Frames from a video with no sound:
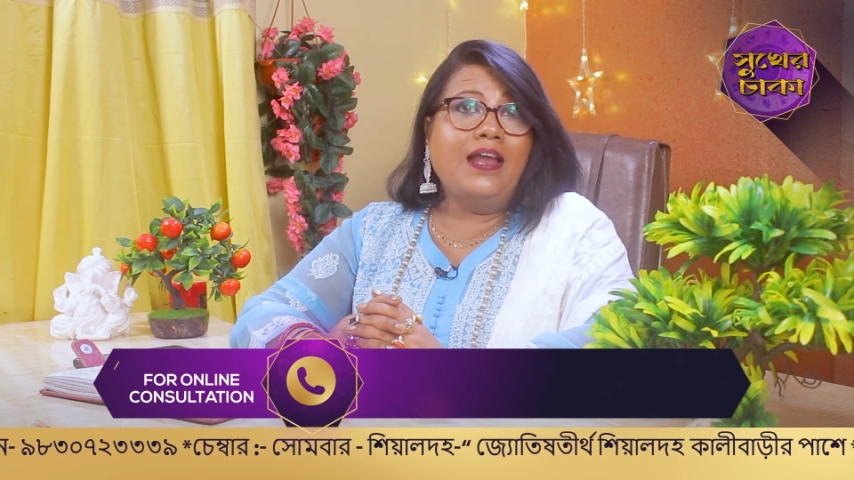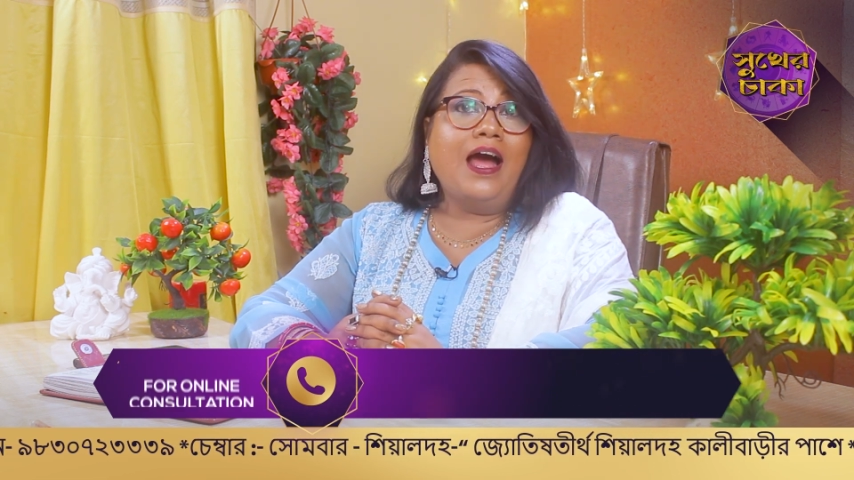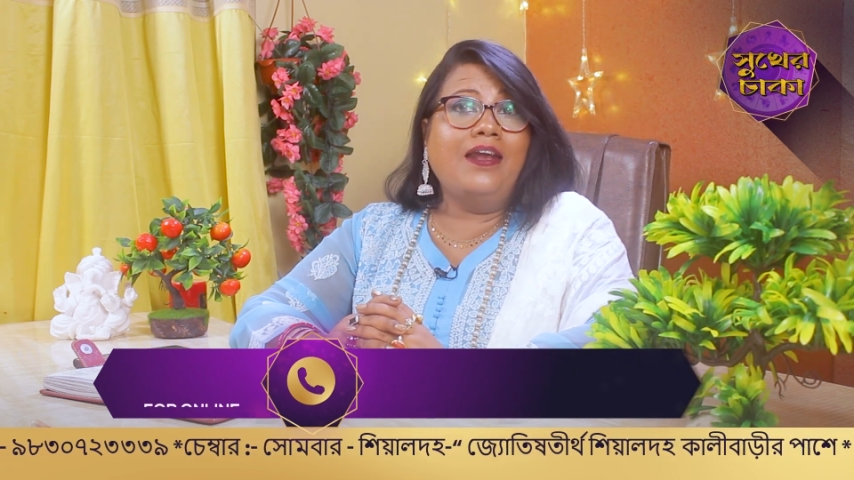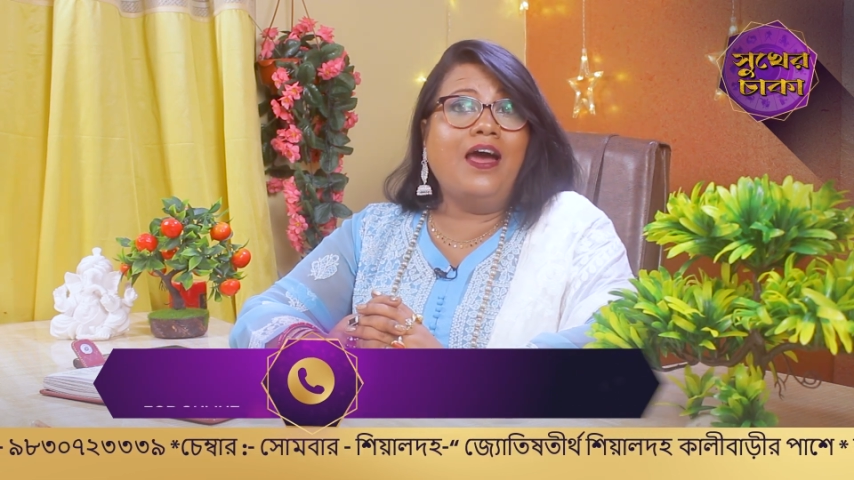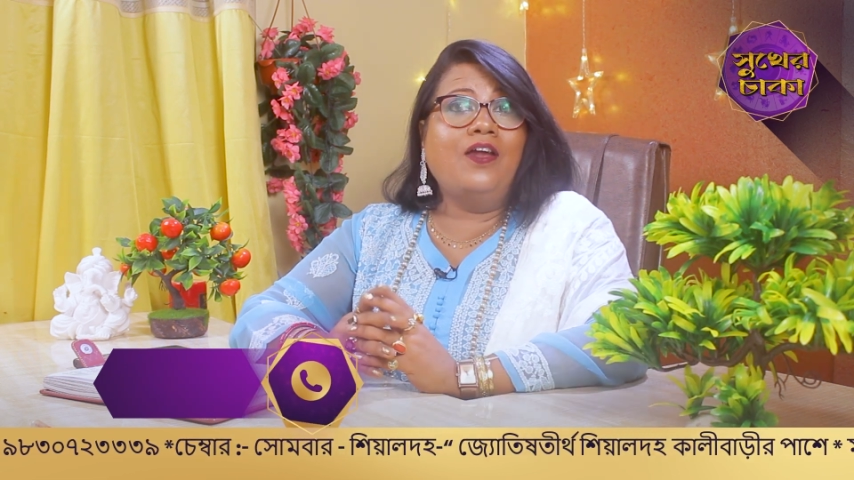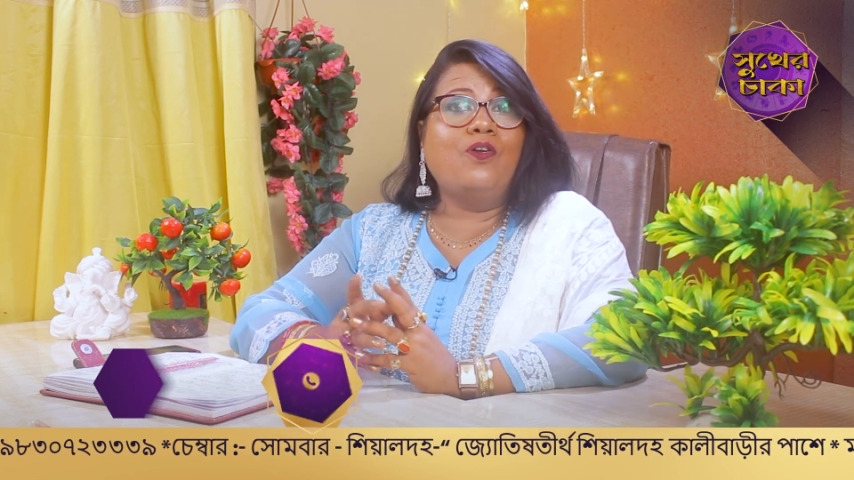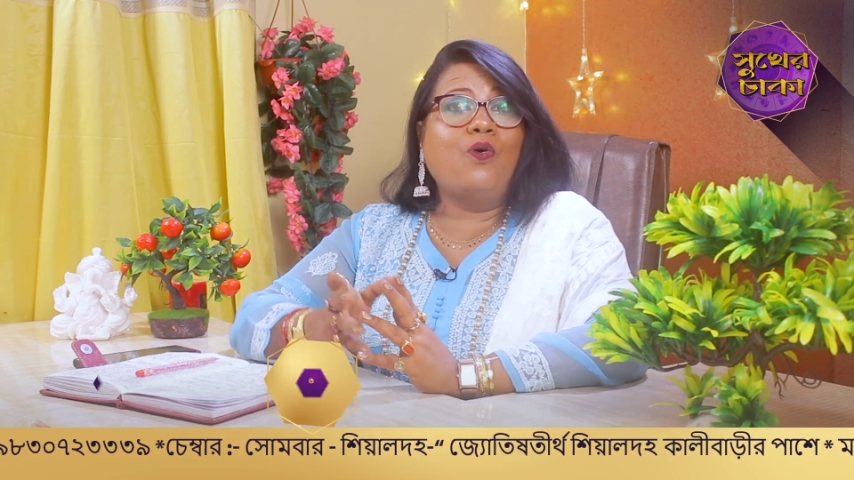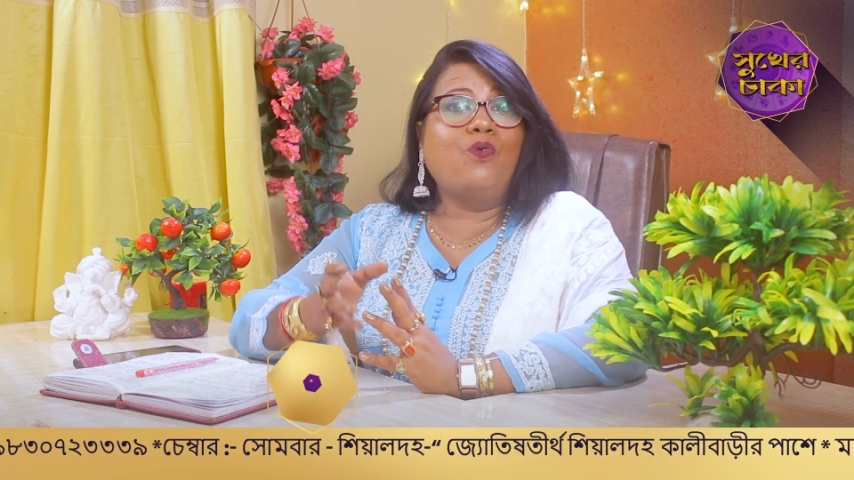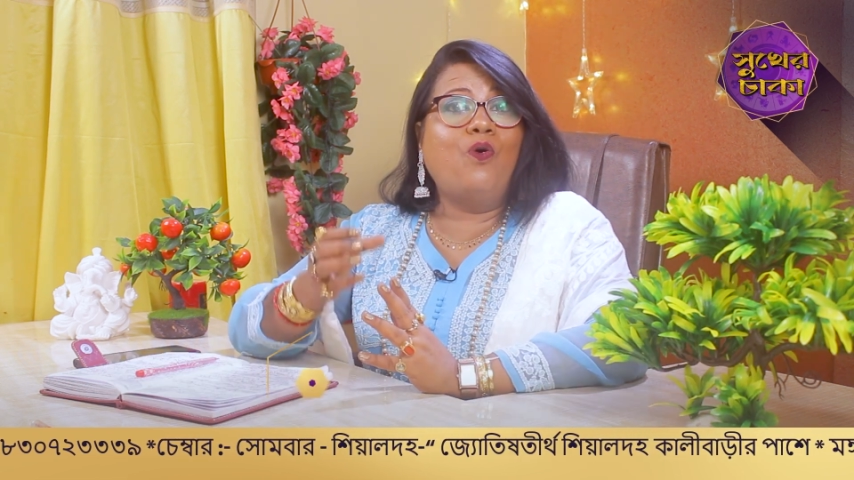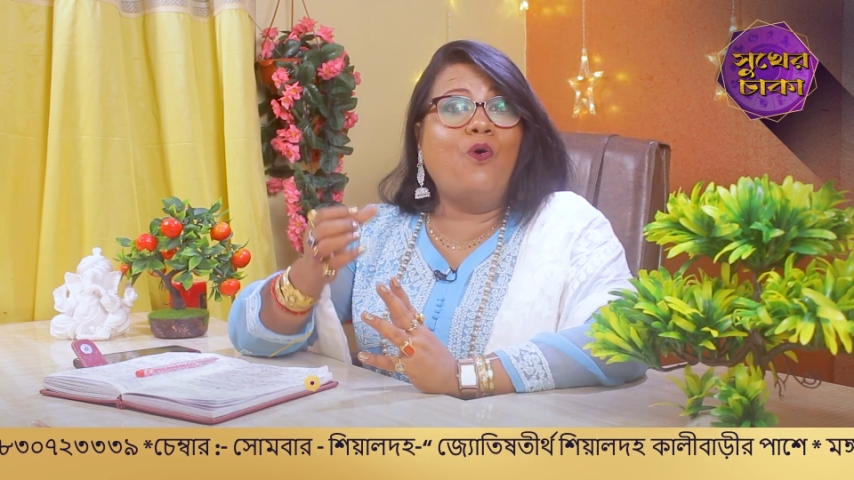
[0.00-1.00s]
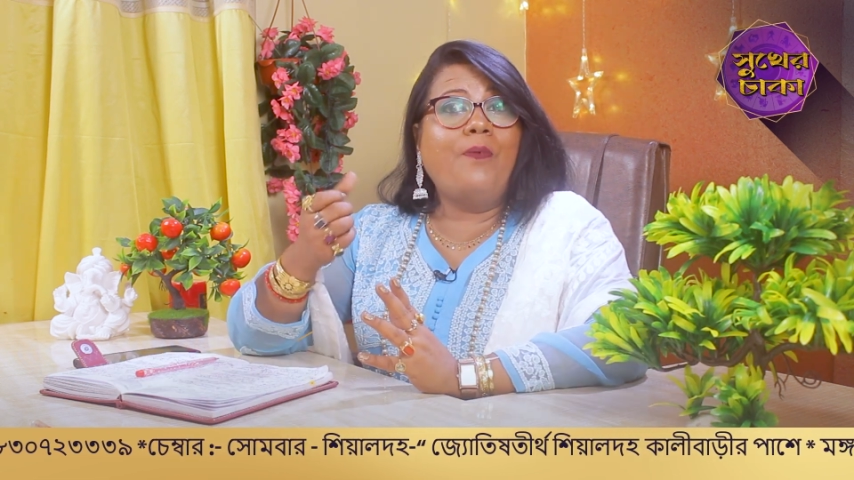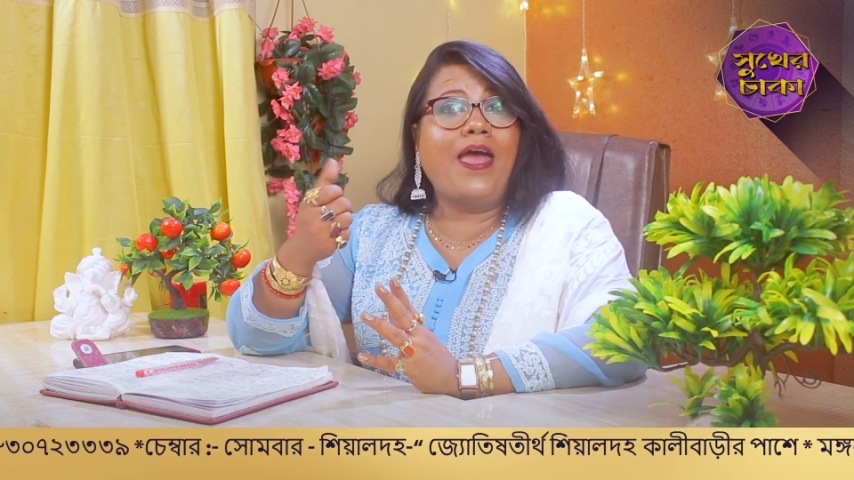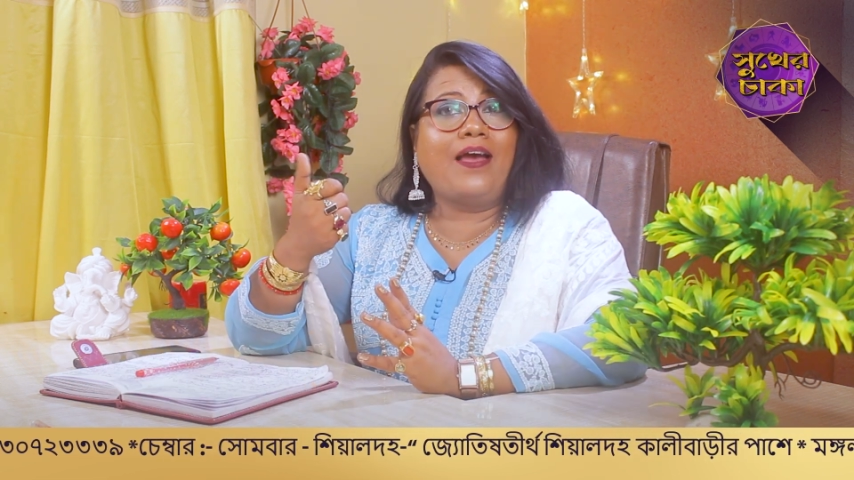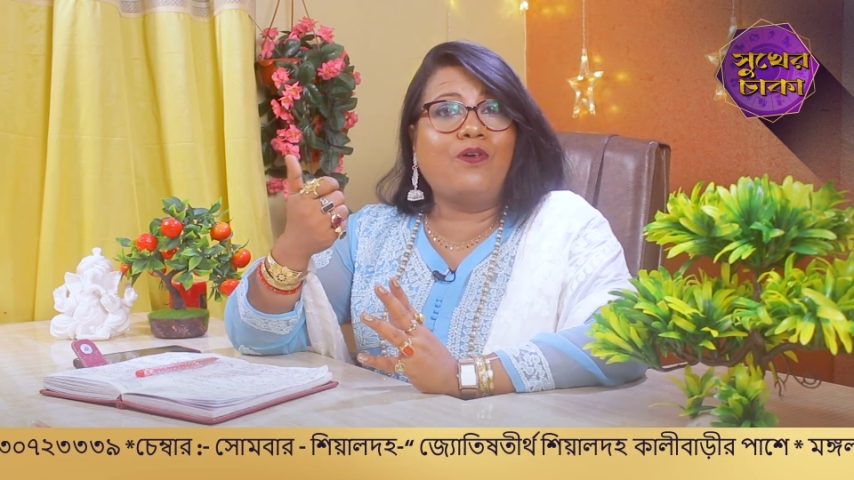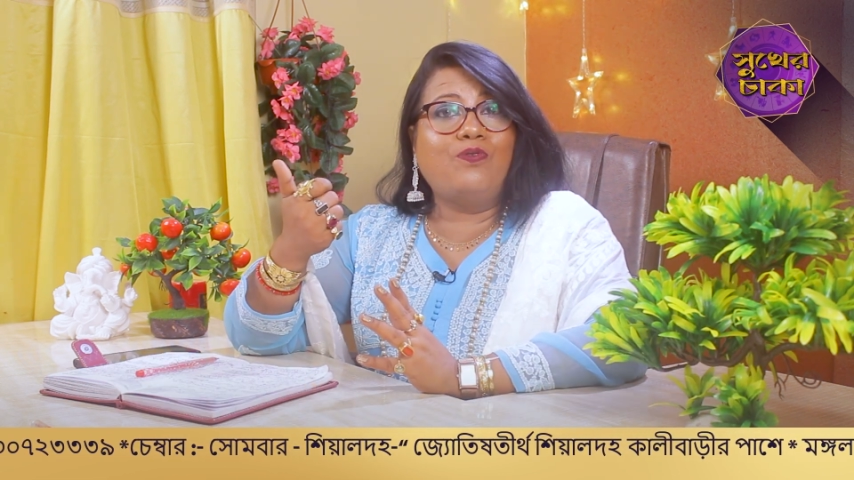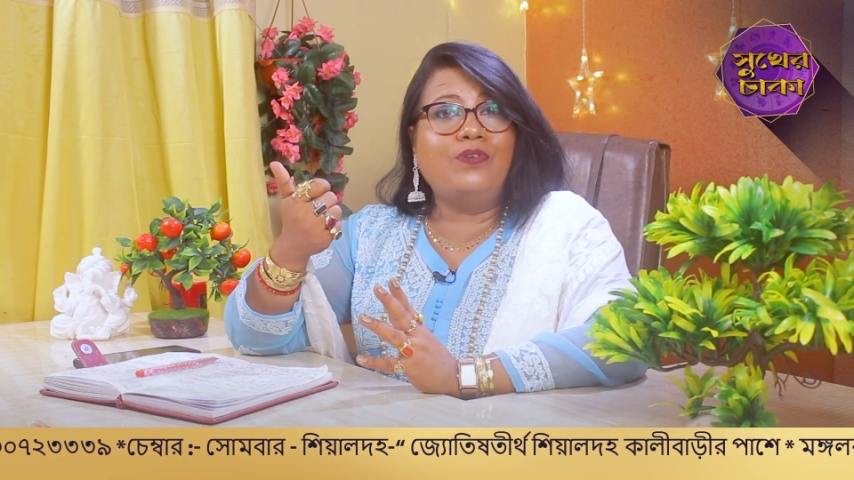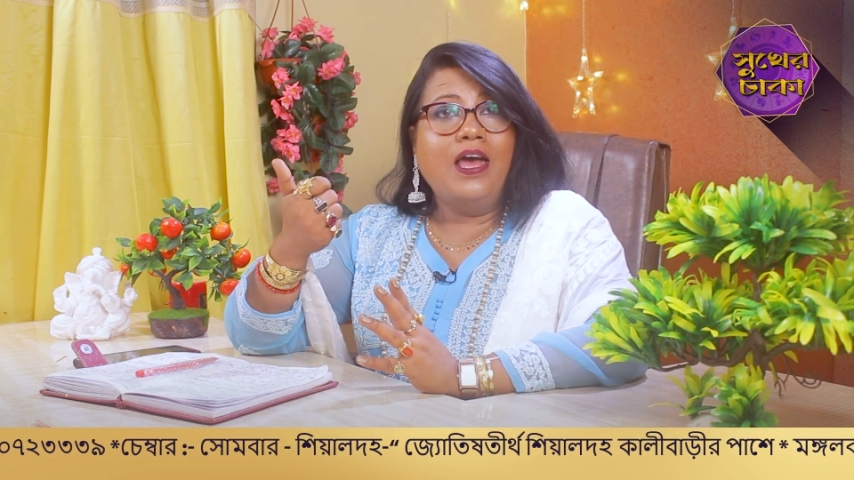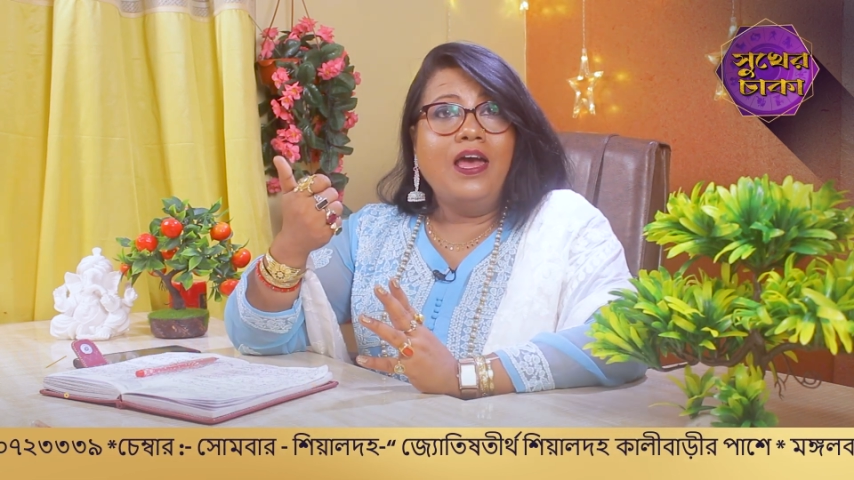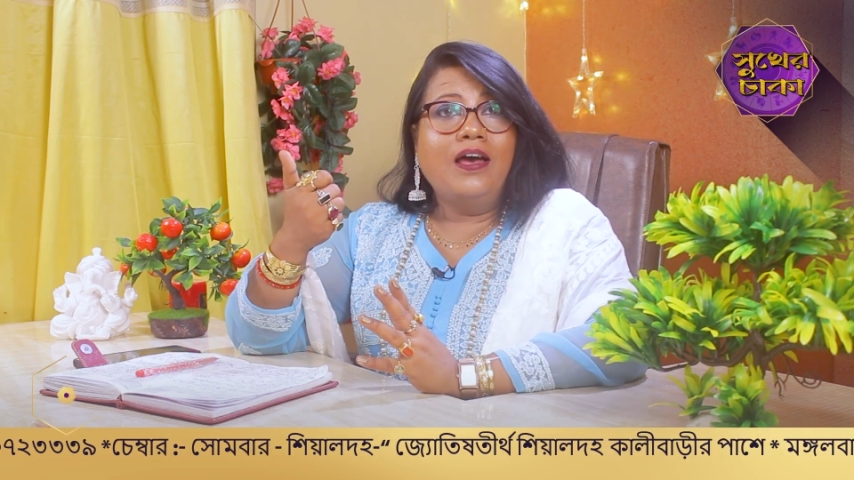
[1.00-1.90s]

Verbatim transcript: নানা রকম এখন